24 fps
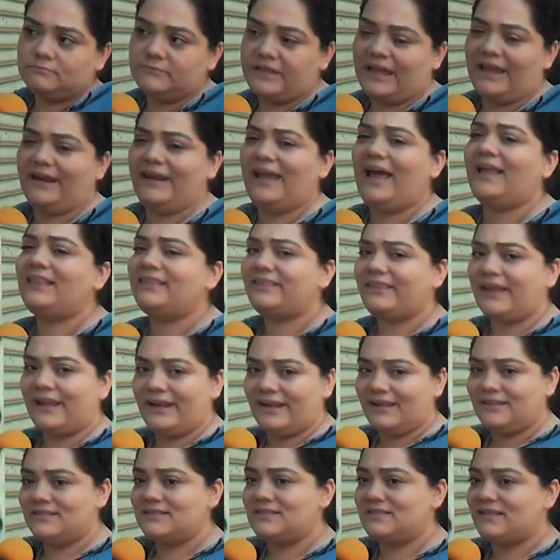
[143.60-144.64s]
يعني حتى
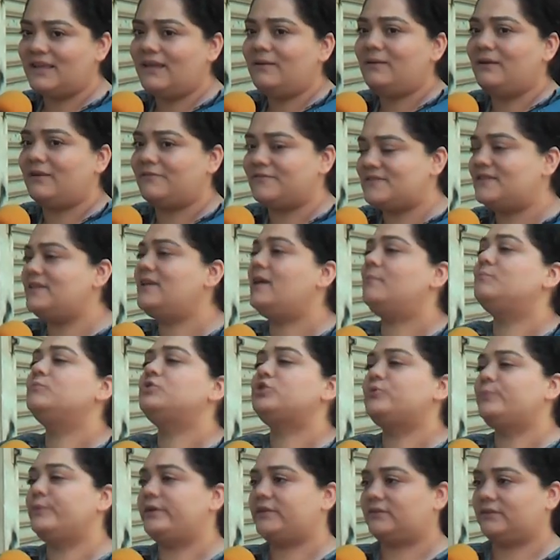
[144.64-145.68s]
الإنسان نفسيا
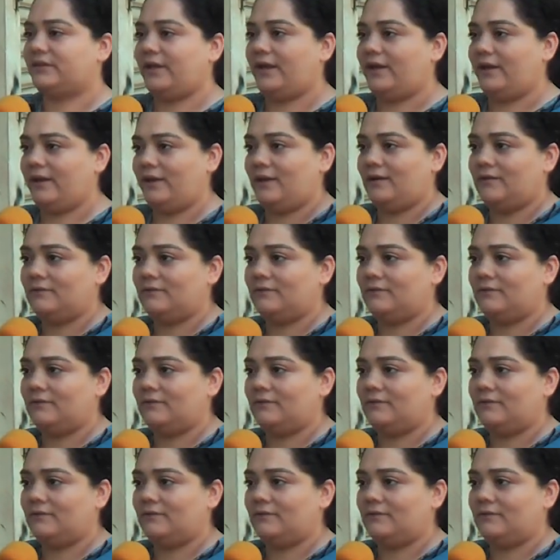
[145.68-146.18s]
مش مرتاح